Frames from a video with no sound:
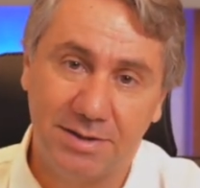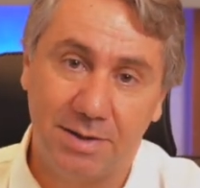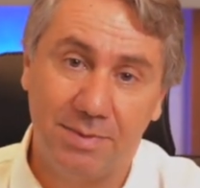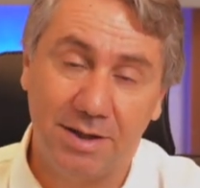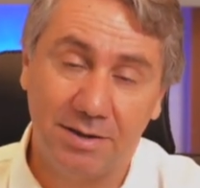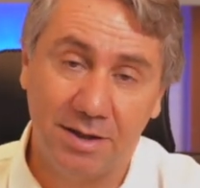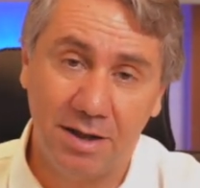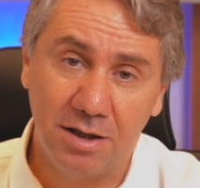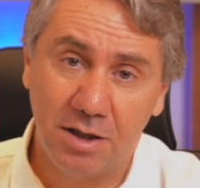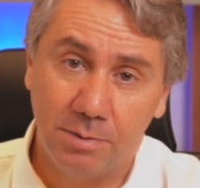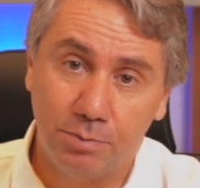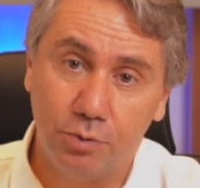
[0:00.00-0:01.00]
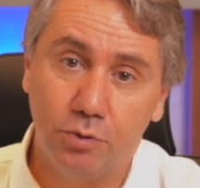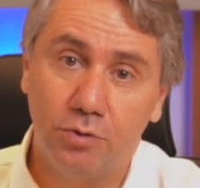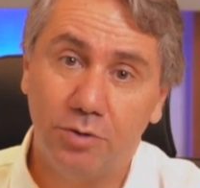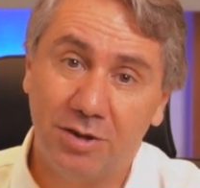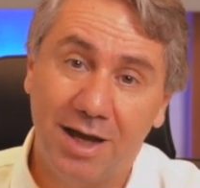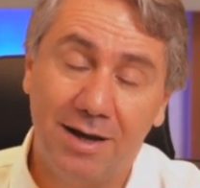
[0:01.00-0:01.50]
zamanda
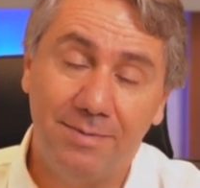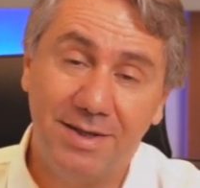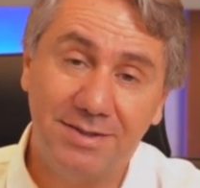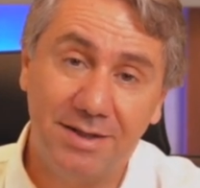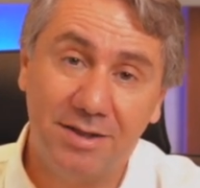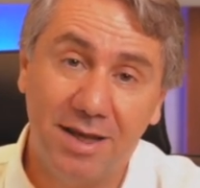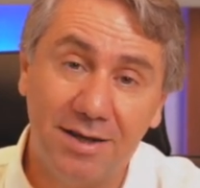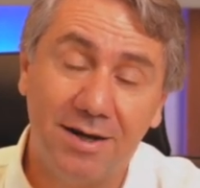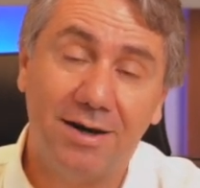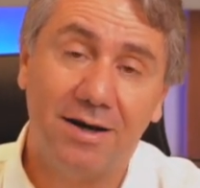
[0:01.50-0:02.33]
bu ter bezleri tekrar